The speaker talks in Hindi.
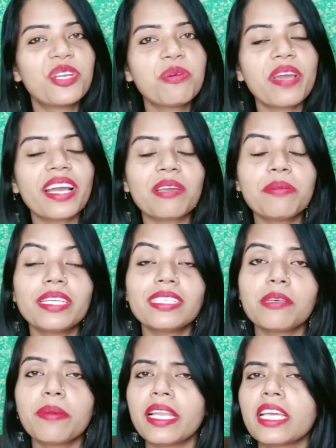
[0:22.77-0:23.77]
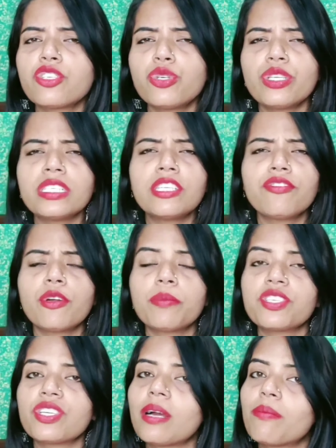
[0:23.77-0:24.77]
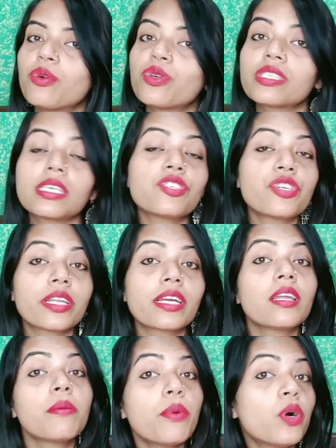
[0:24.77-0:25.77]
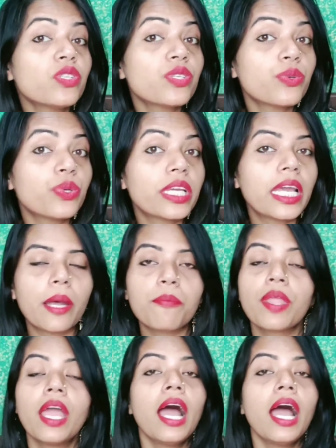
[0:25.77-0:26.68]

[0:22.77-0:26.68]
वीडियो में आगे बढ़ने से पहले एक छोटी सी इन्फॉर्मेशन आप लोगों के साथ शेयर करना बहुत ज़रूरी है